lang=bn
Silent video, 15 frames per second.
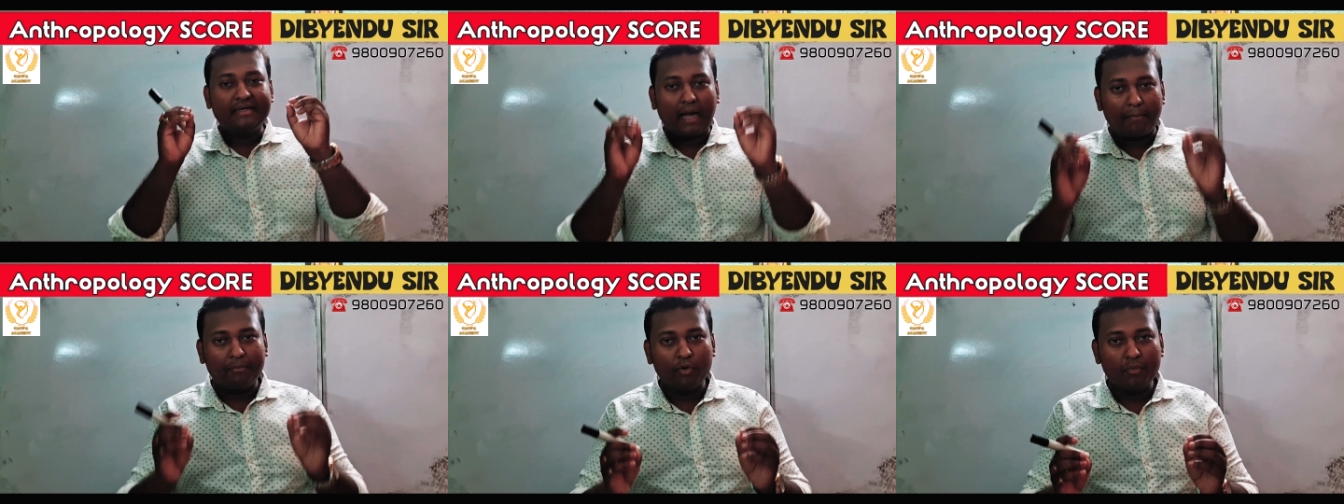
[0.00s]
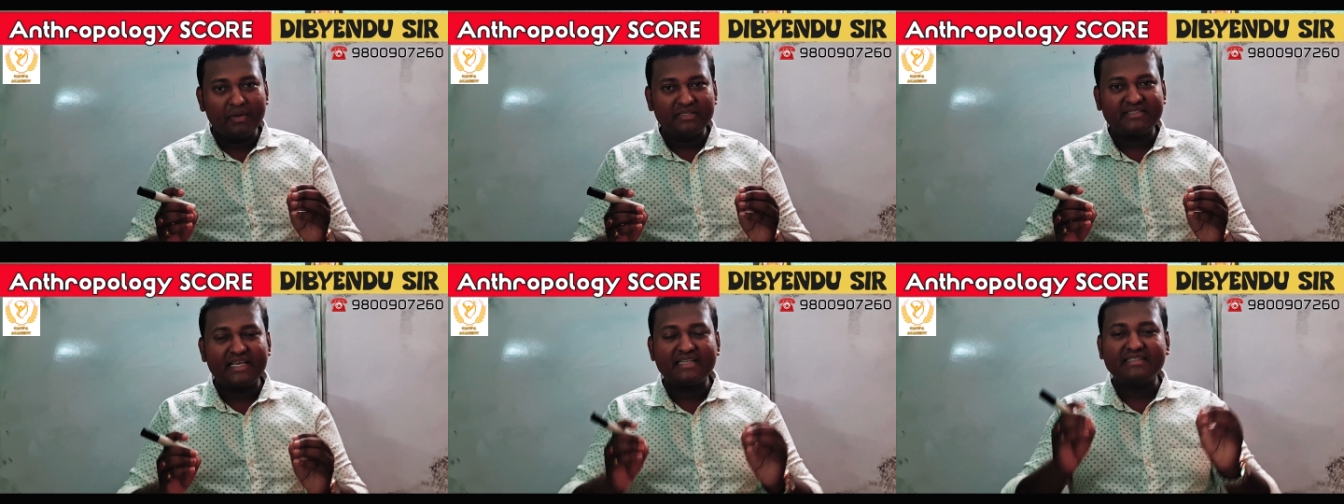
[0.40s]

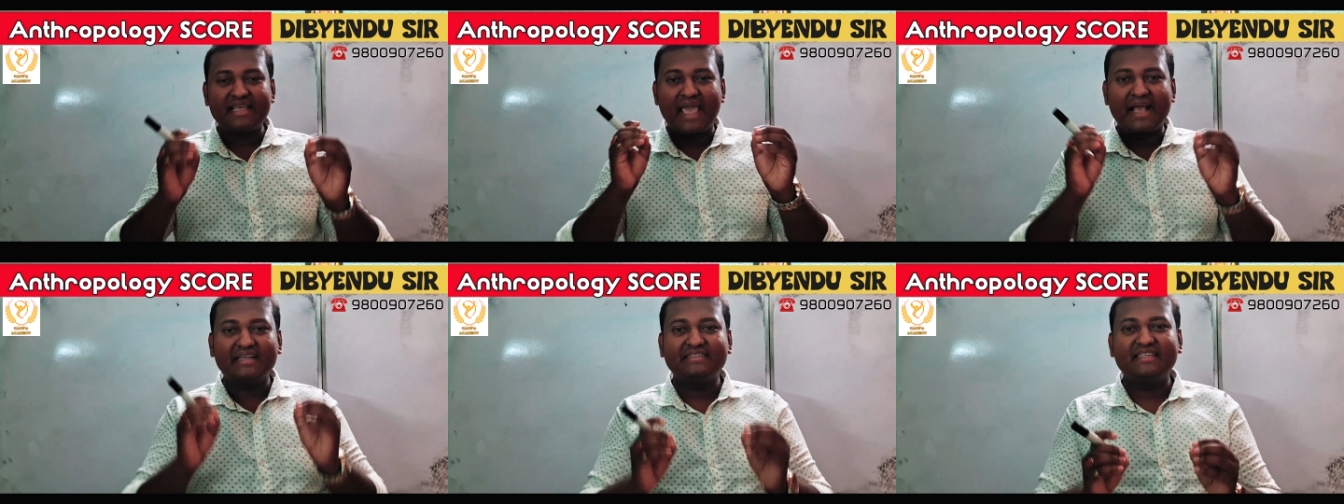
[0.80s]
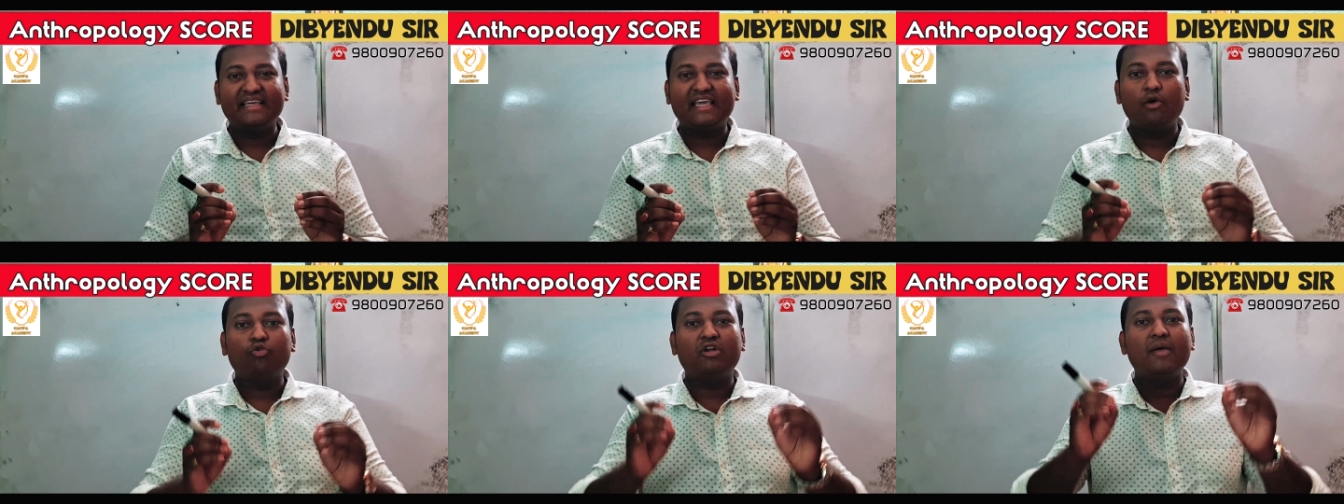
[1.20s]
ডাব্লিউবিসিএস
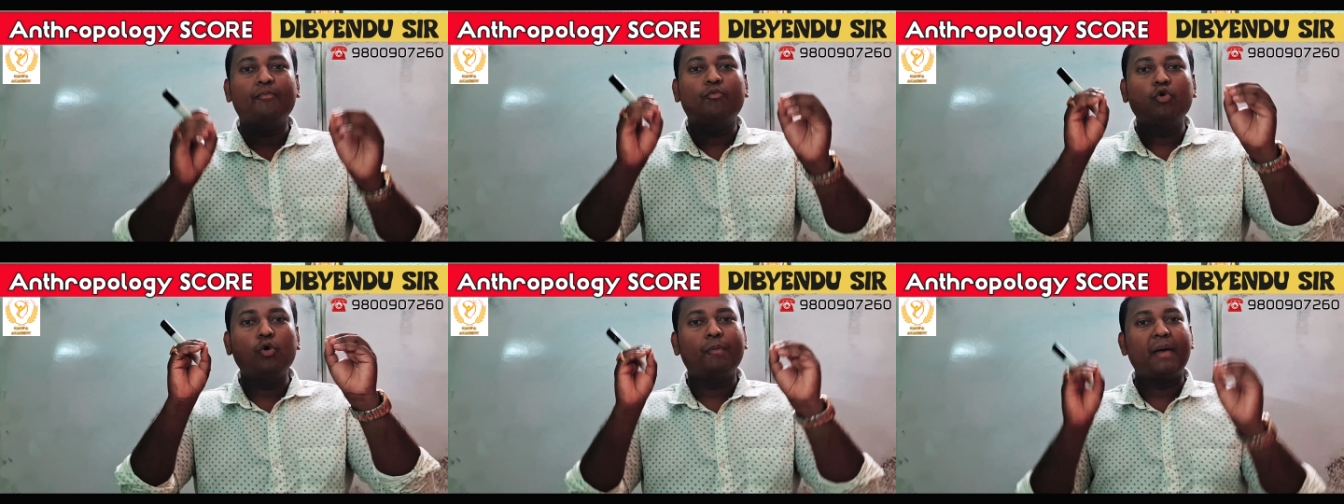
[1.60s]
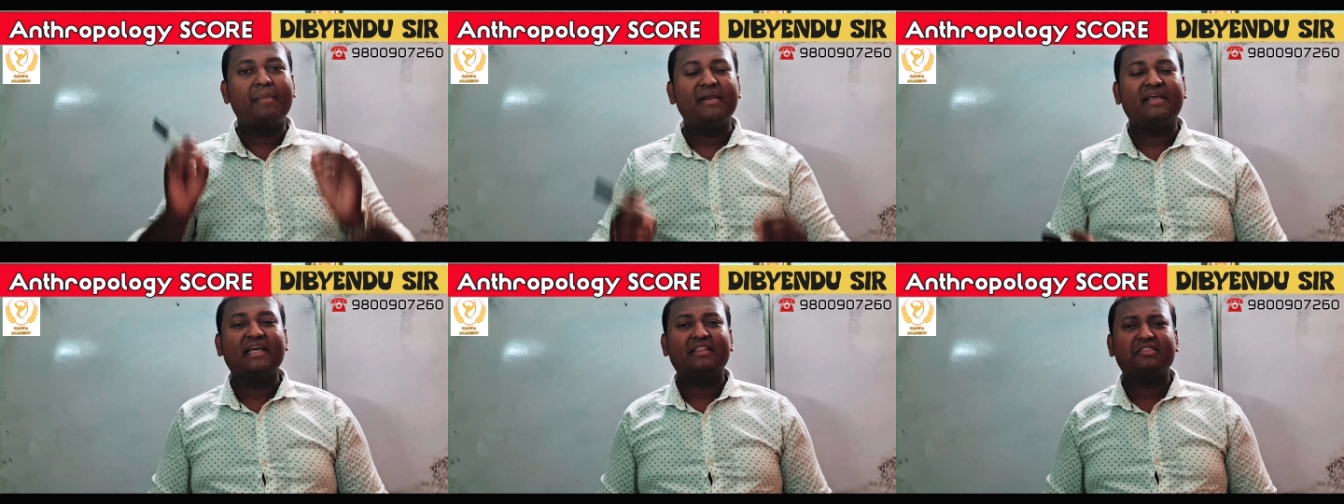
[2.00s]
এক্সিকিউটিভ গ্রুপ
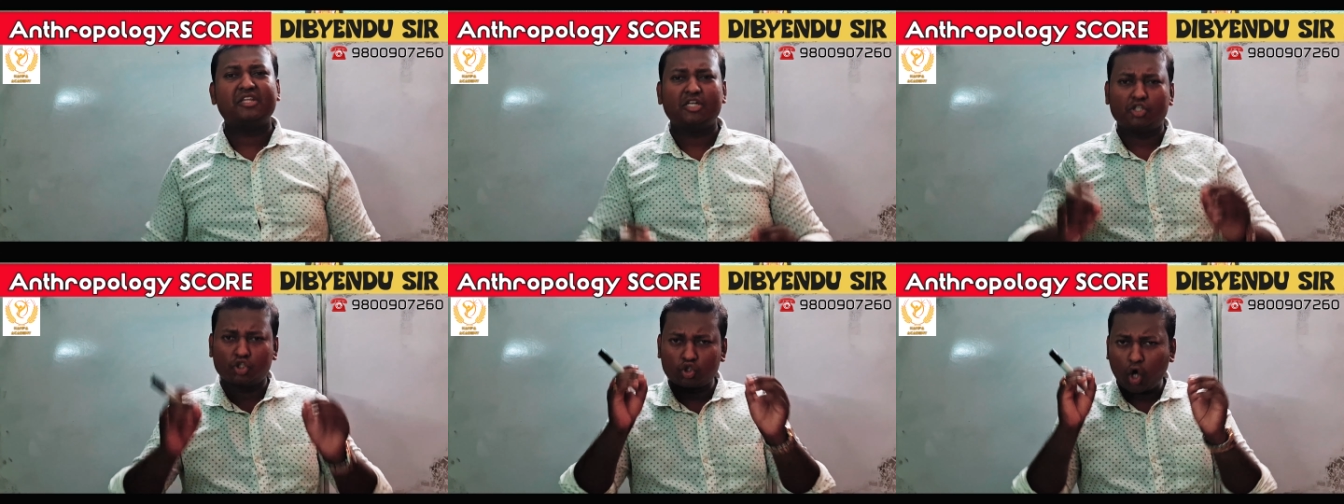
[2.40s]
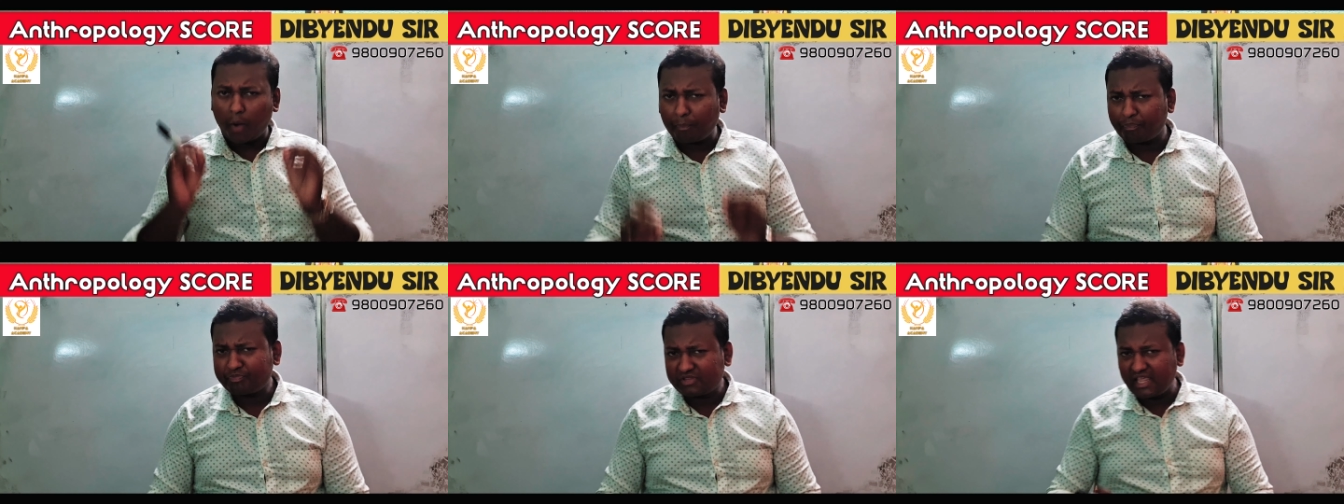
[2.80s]
এবির ক্ষেত্রে
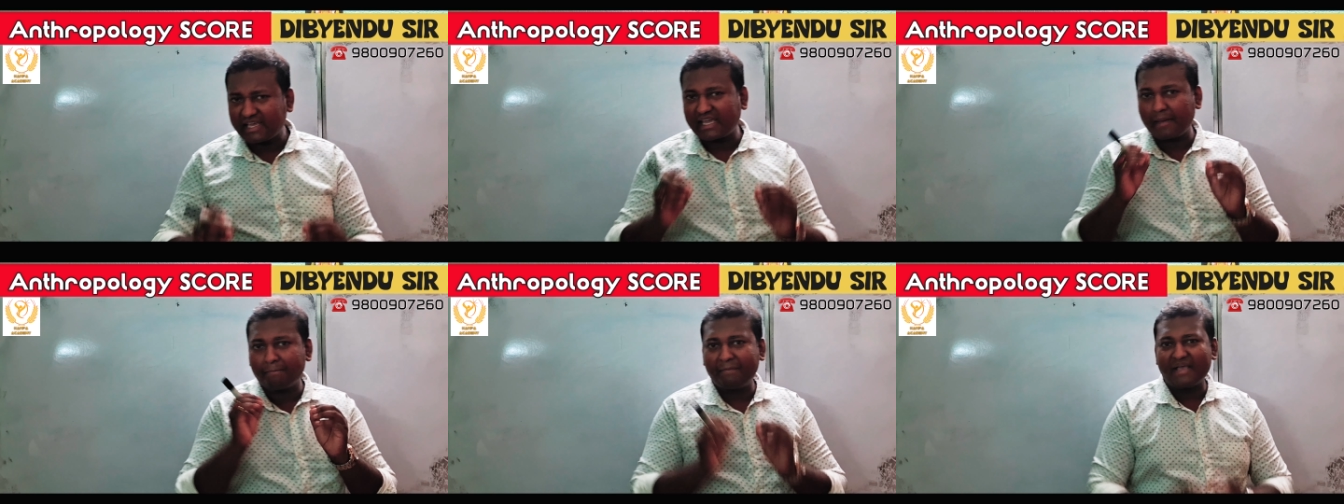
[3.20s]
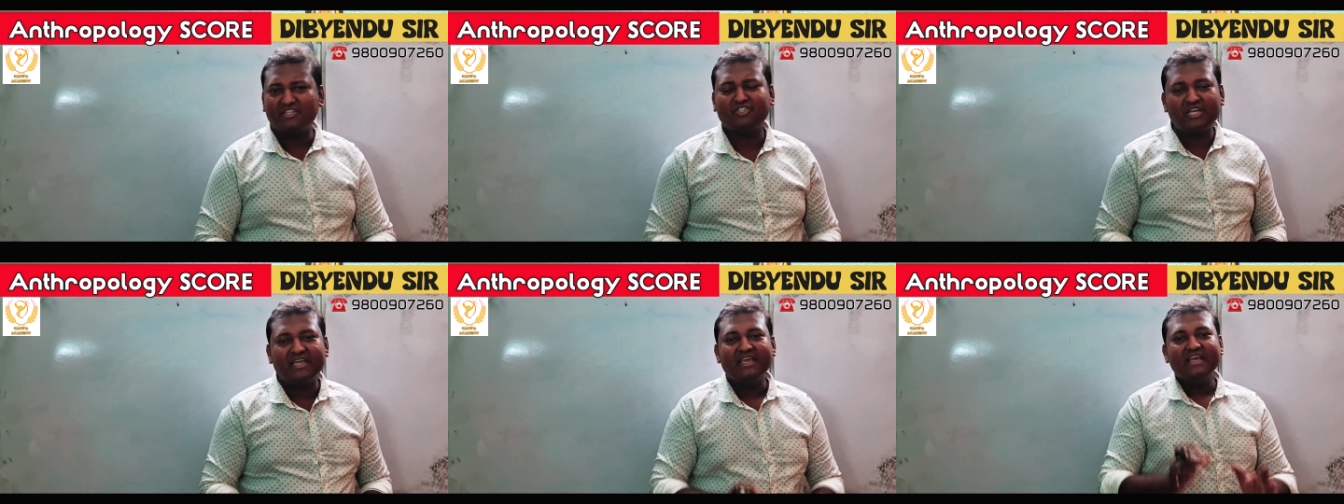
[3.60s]
সব থেকে
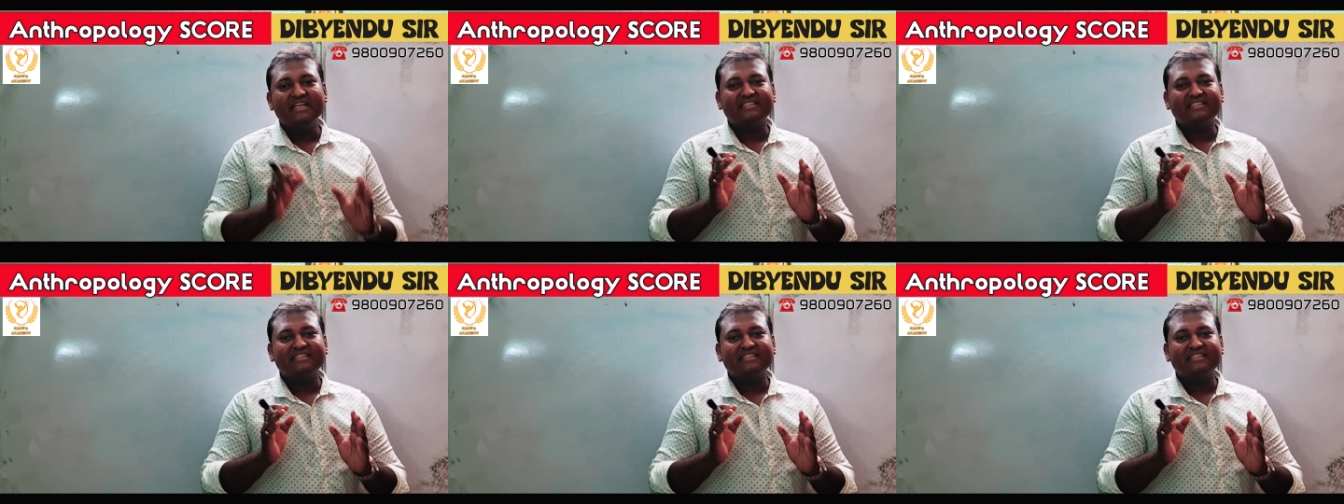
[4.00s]
বেশি